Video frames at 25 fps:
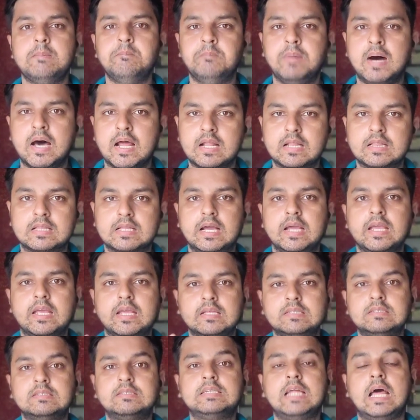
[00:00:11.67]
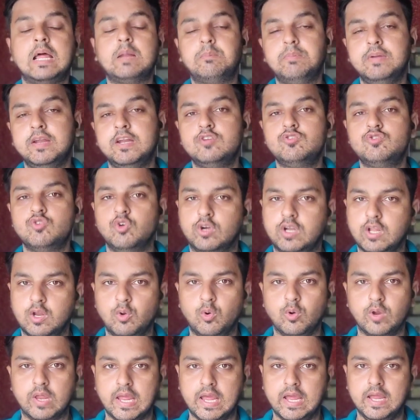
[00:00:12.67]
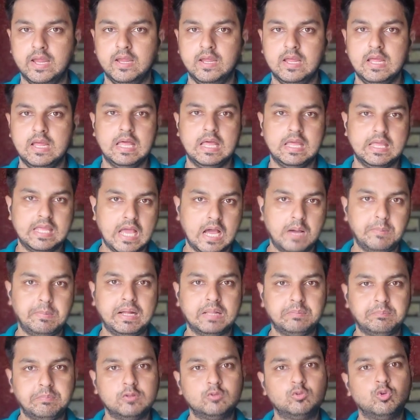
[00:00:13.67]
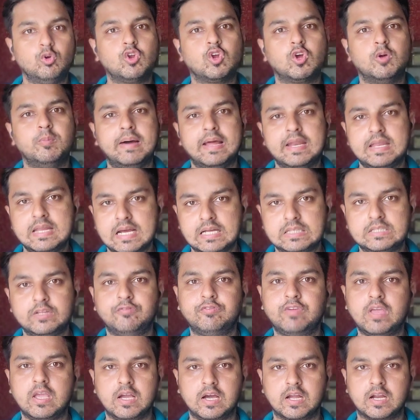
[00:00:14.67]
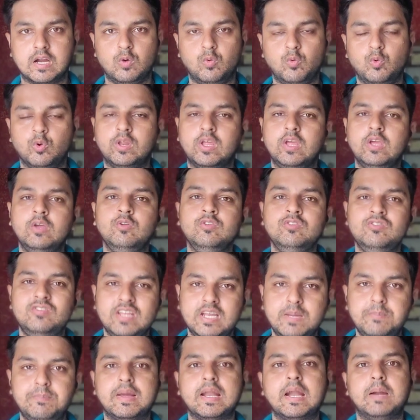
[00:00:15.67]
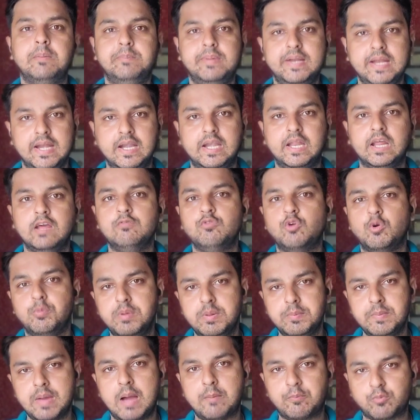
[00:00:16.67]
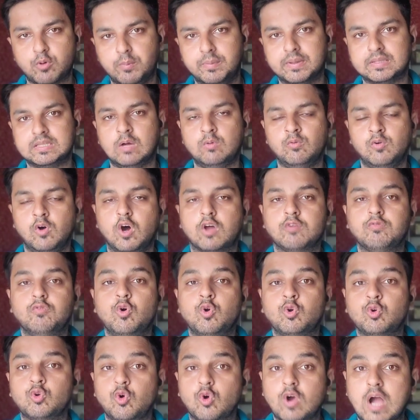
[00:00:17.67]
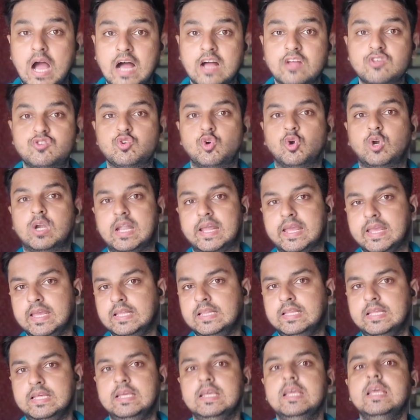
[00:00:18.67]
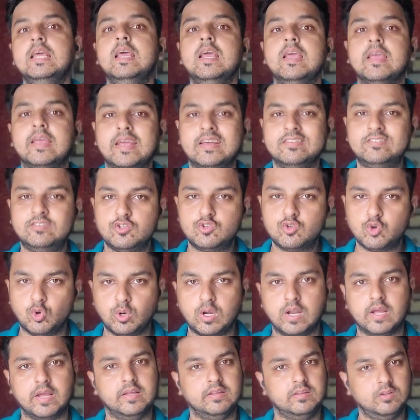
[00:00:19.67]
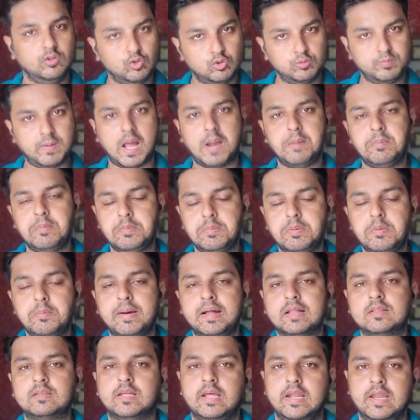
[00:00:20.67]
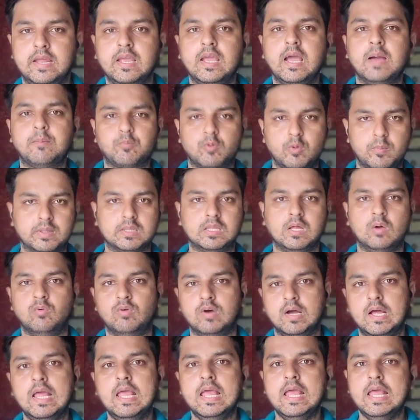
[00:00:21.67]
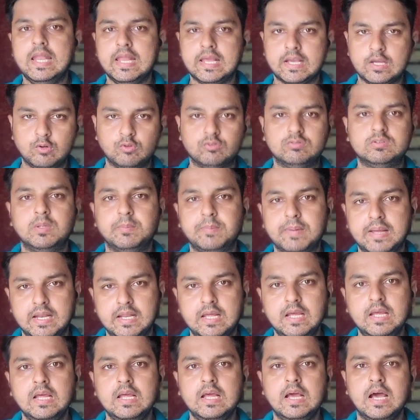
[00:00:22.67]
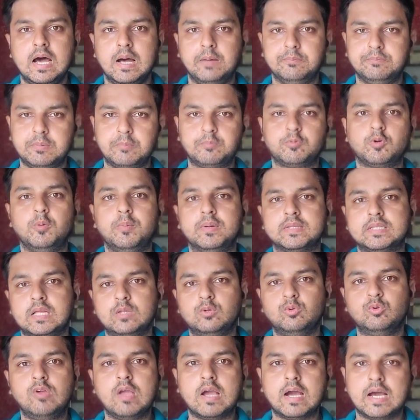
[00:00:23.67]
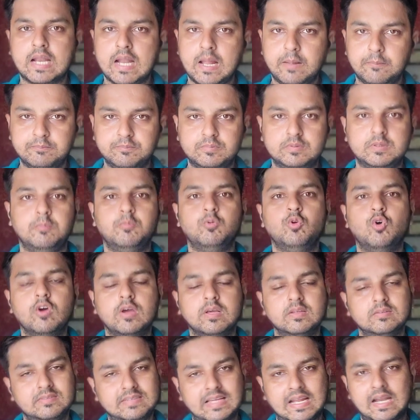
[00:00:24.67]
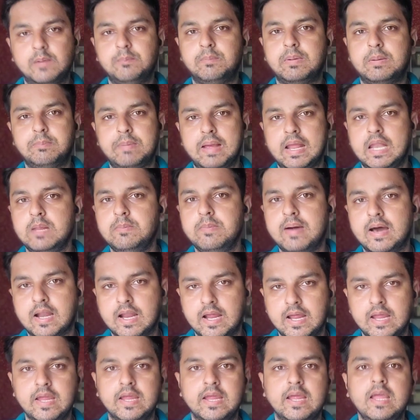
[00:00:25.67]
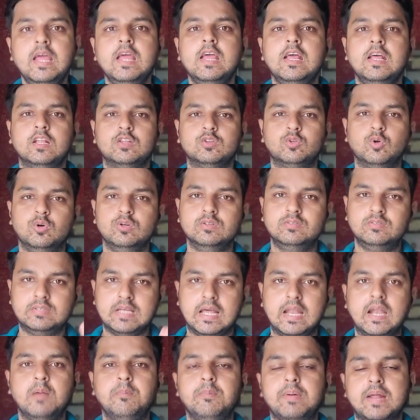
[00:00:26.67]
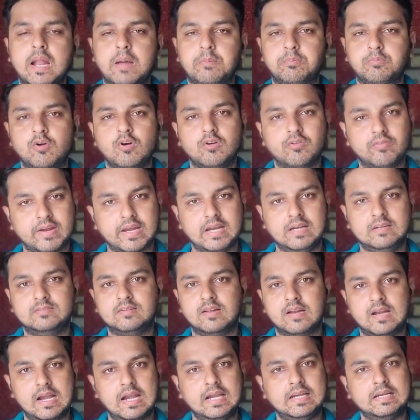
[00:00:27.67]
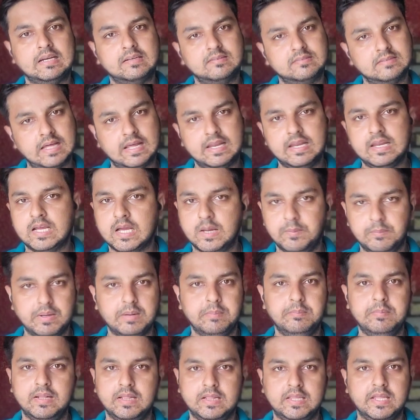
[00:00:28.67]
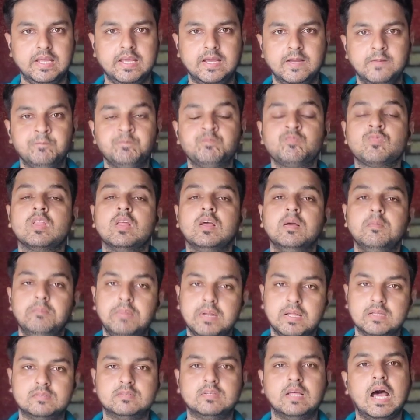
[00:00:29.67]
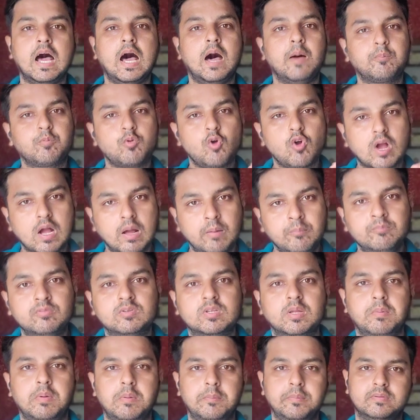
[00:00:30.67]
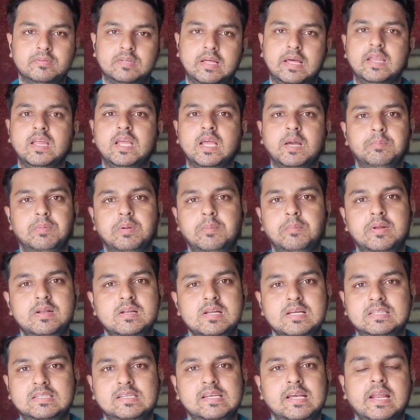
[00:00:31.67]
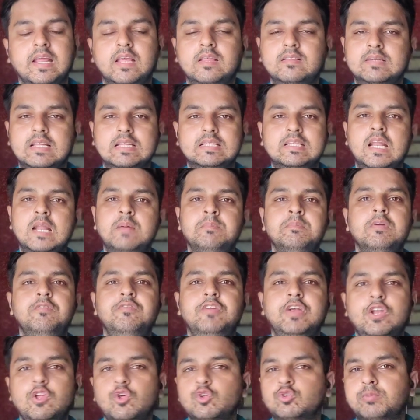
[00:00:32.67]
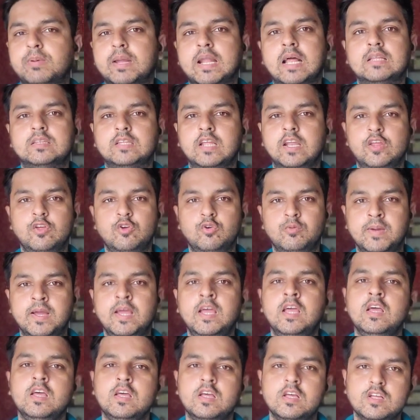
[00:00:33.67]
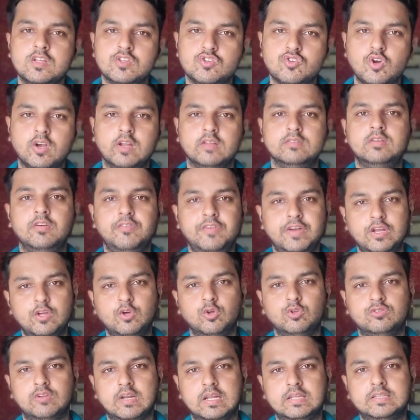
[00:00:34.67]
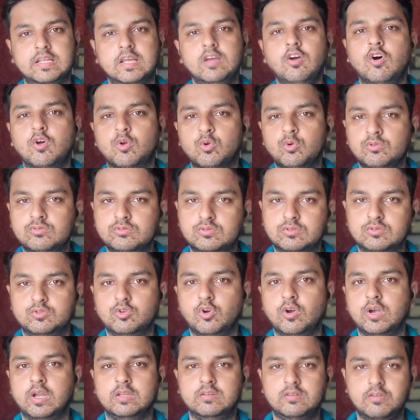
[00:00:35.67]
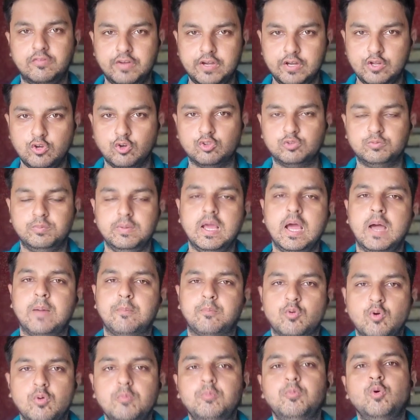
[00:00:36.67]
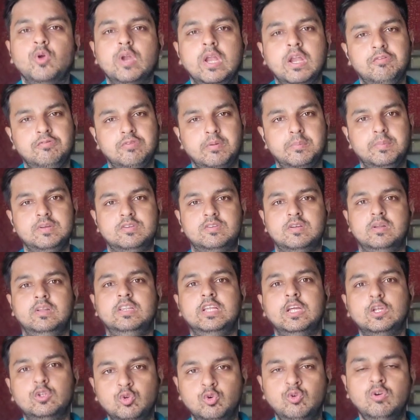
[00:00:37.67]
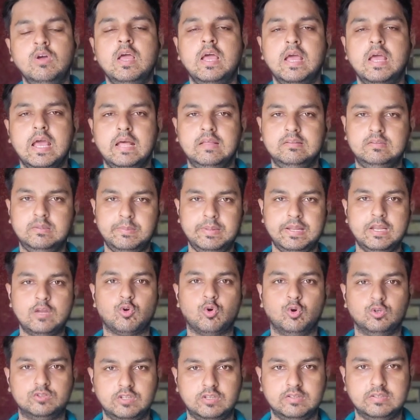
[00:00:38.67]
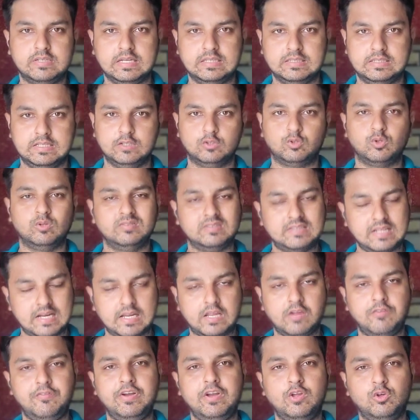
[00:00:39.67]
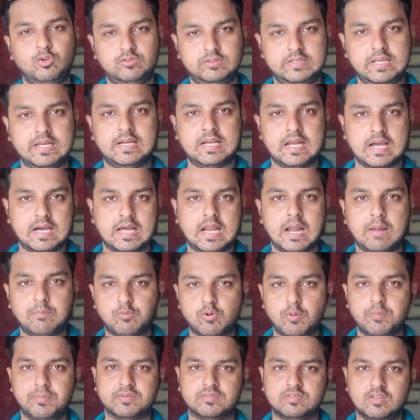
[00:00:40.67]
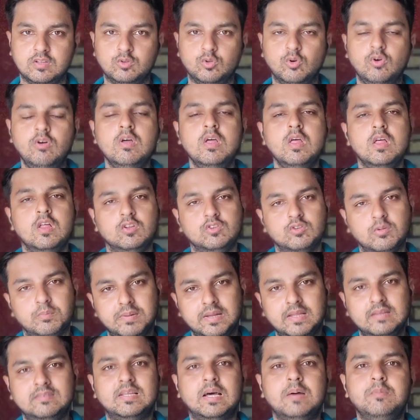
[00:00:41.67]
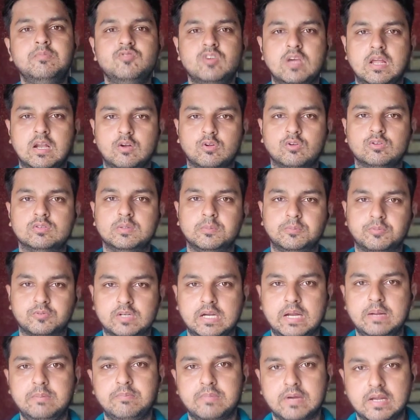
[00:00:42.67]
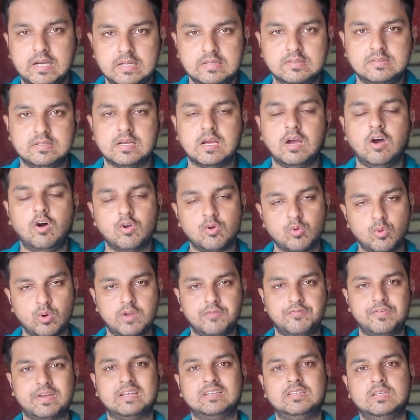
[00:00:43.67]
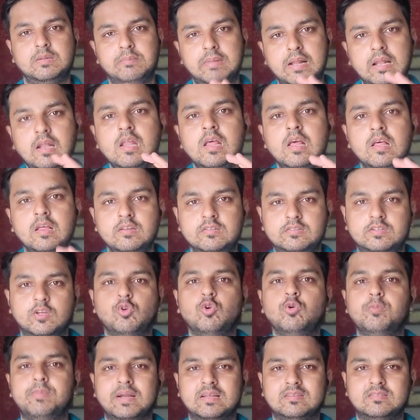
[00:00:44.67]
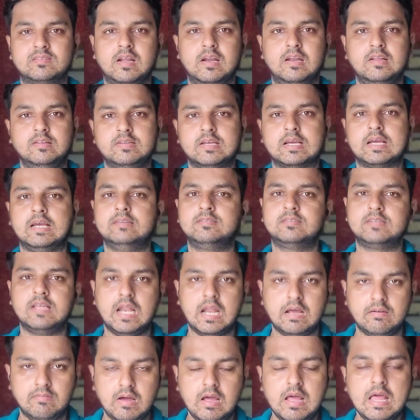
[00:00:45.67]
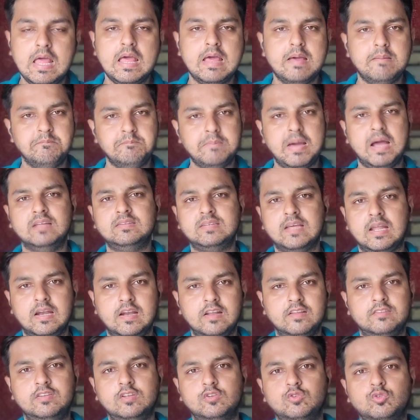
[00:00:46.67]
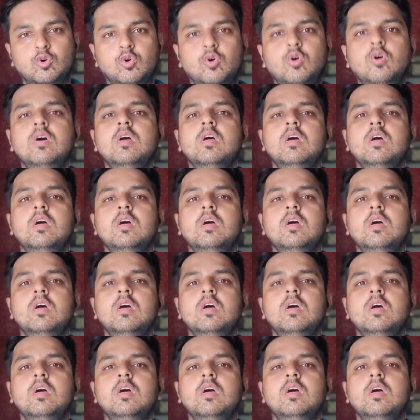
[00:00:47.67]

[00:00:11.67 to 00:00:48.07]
भारत का एक स्टार प्लेयर चोटिल हो गया यहाँ बात में सूर्य कुमार यादव की कर रहा हूँ उनकी इंजरी पर अपडेट है वो भी मैं आपको बताऊँगा और वो उनको कहाँ चोट लगी थी कैसे चोट लगी थी उस बारे में भी बात करेंगे आपको बताऊंगा लेकिन उससे पहले आप सबको बता दूं कि अगर आप सब लोग इस चैनल पर पहली बार आए हैं तो इस चैनल पर आपको क्रिकेट से रिलेटेड सारी खबरें मिलती हैं प्लस आपको कम समय में सारी खबरें मिल जाती हैं यानी कि ज़्यादा लंबे वीडियोस बनाता नहीं हूँ मैं छोटे से वीडियोस रहते हैं और उन छोटे से वीडियोस में आपको पूरी इन्फॉर्मेशन दे दूँ ऐसी मेरी कोशिश रहती है तो इस तरह के वीडियोस देखना अगर आपको पसंद हो तो प्लीज़ आप चैनल को सब्सक्राइब कर लीजिएगा और नोटिफिकेशन बेल ज़रूर प्रेस कर लीजिएगा इसके अलावा मैं चैनल से हो